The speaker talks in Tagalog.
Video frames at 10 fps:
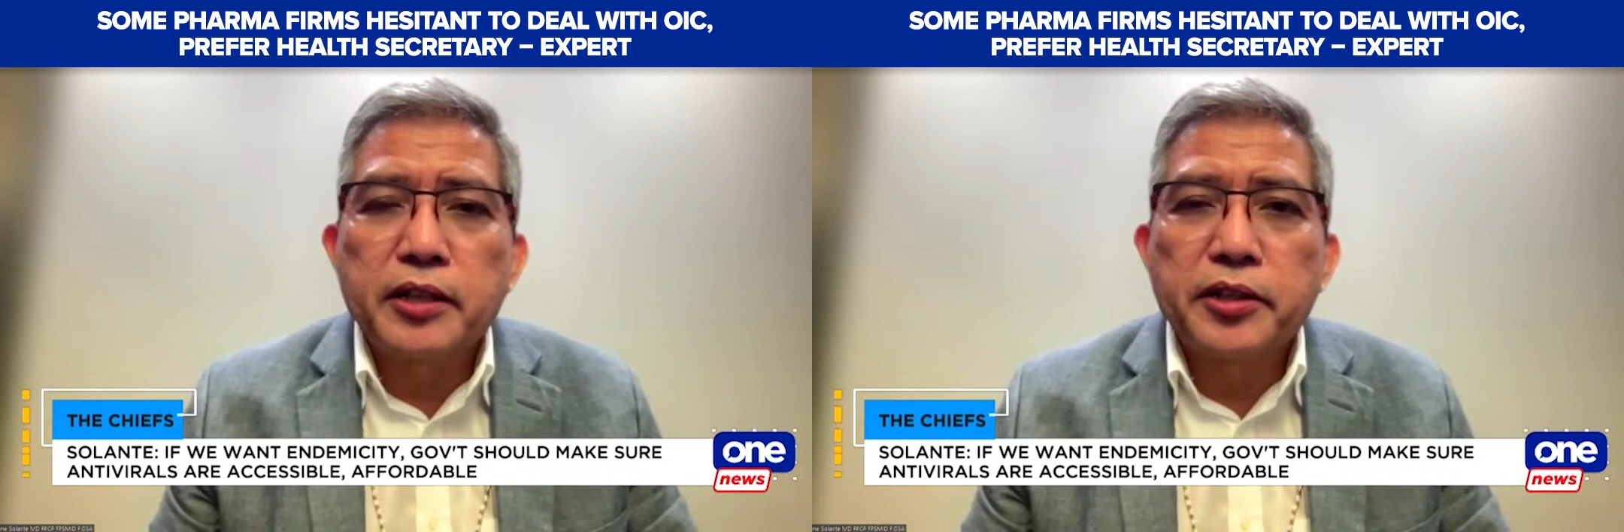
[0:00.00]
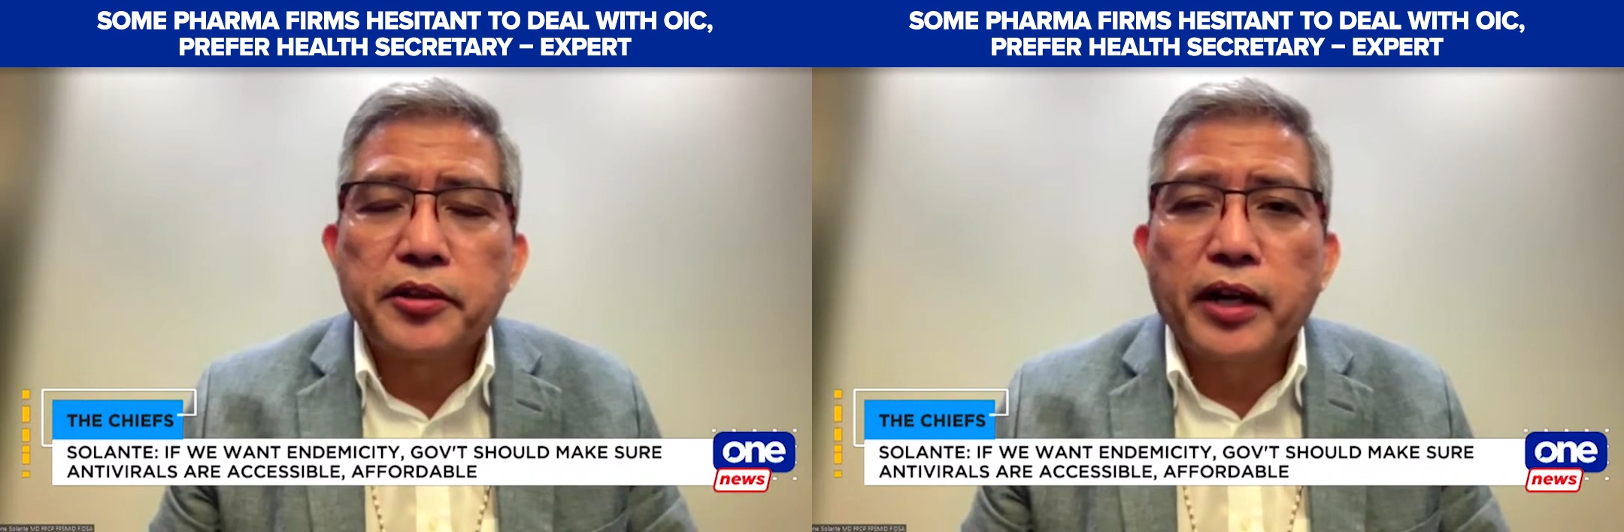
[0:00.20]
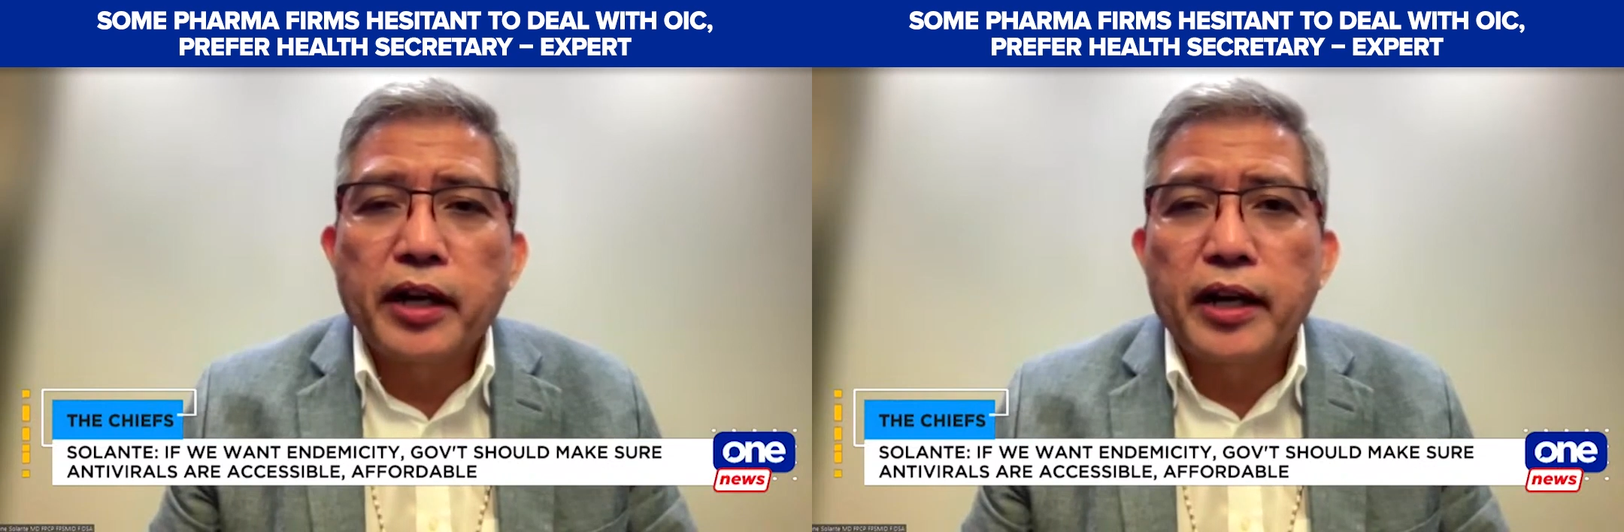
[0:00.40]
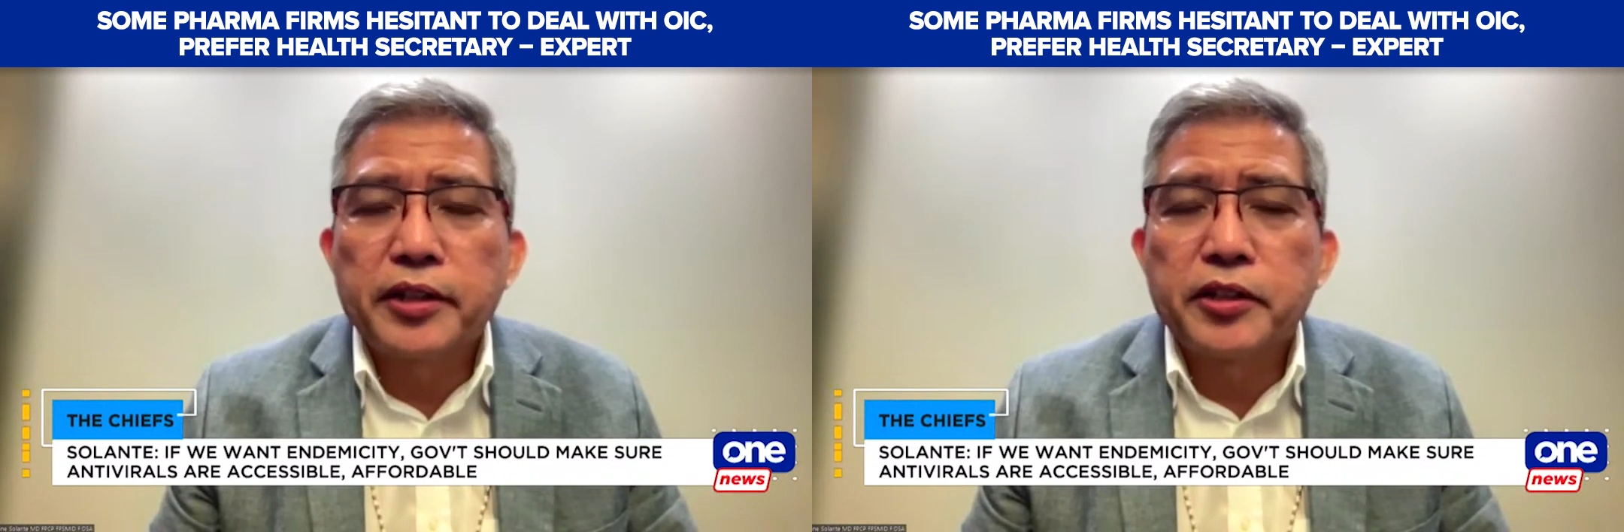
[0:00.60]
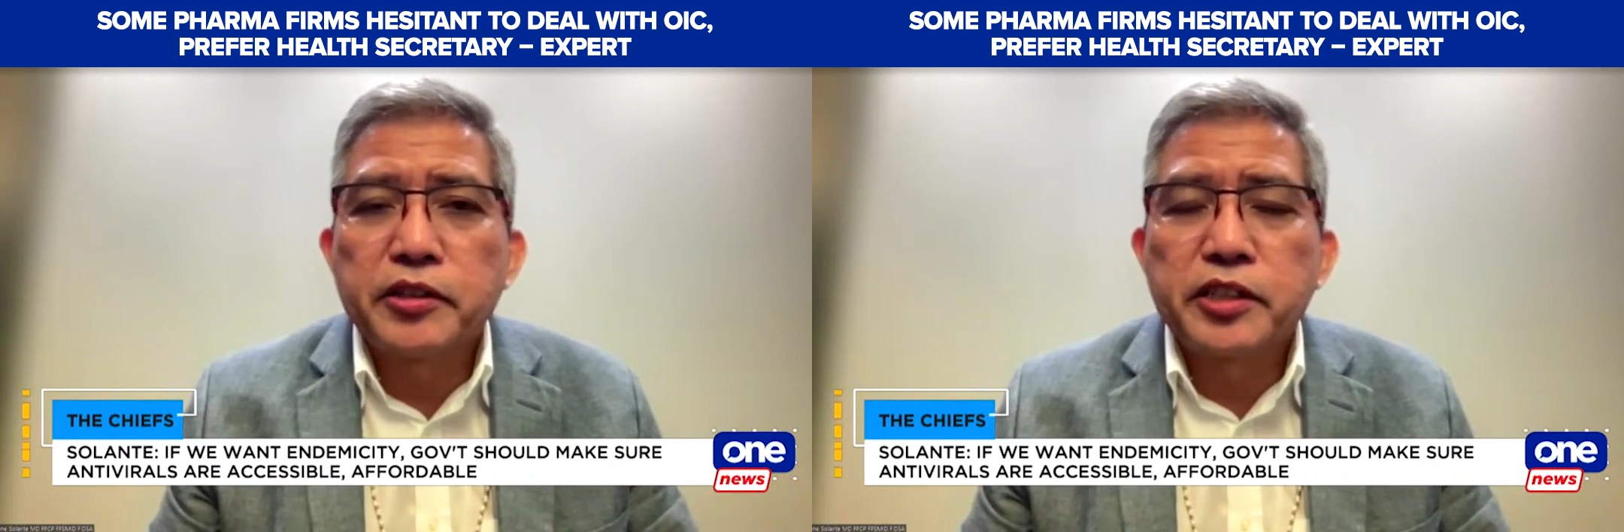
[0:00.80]
yun nga lang,
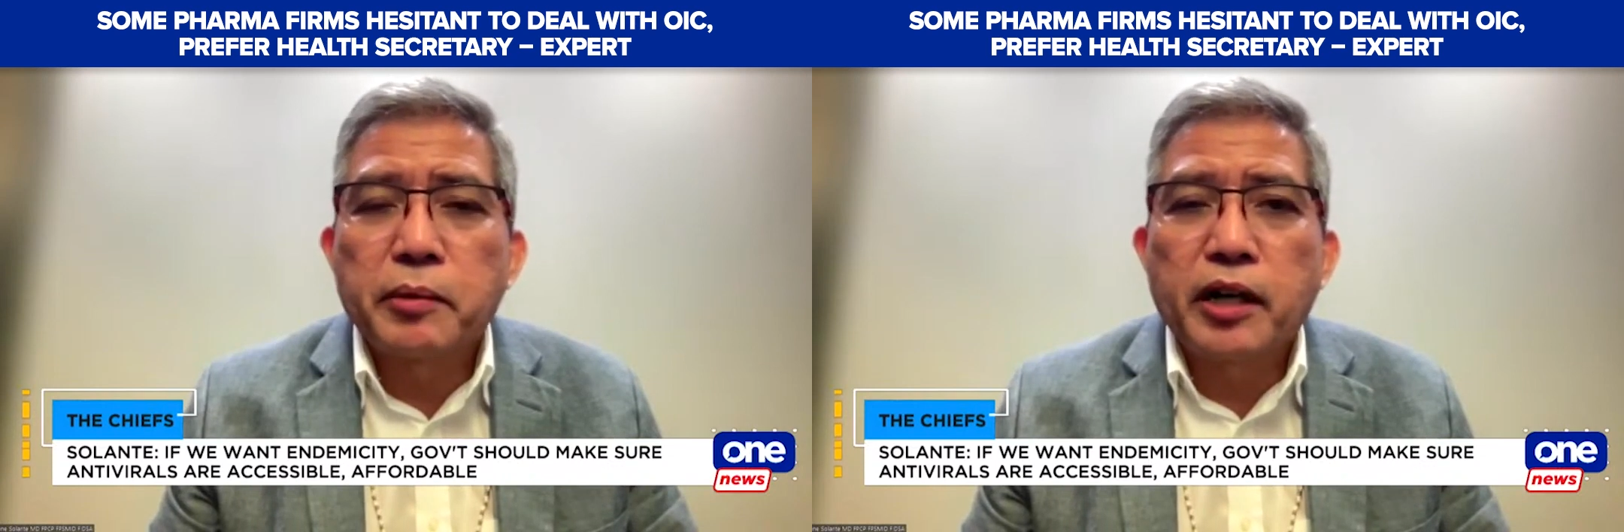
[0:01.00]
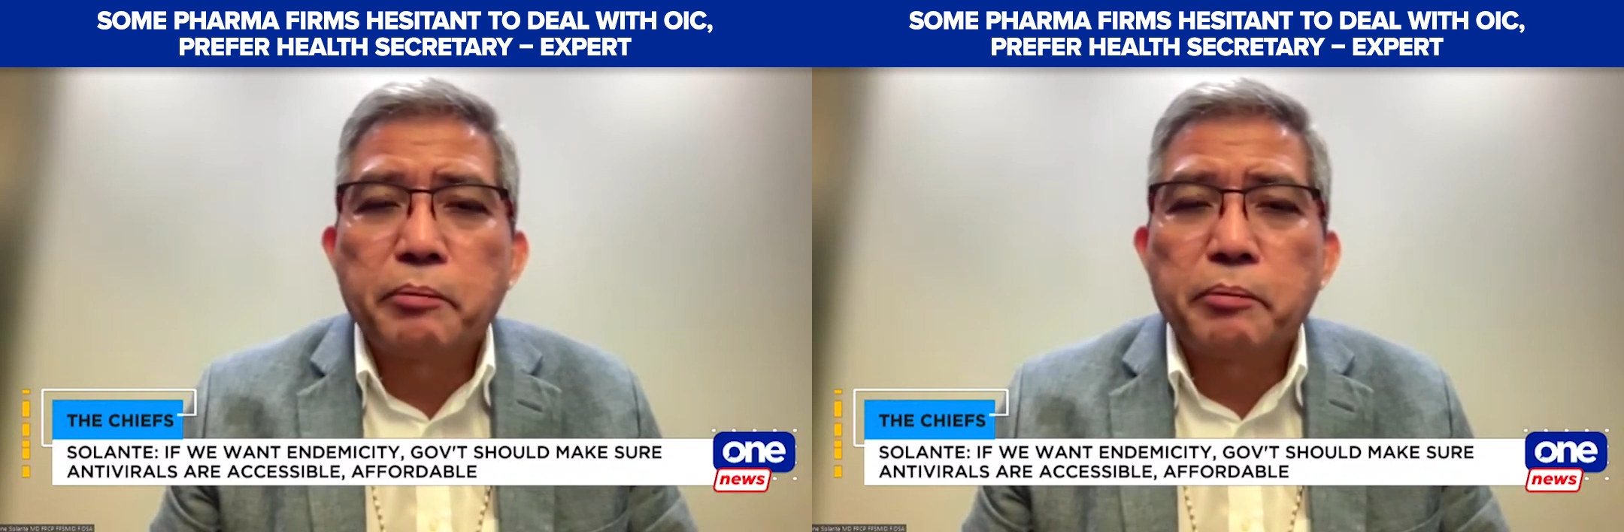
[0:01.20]
yung sa mga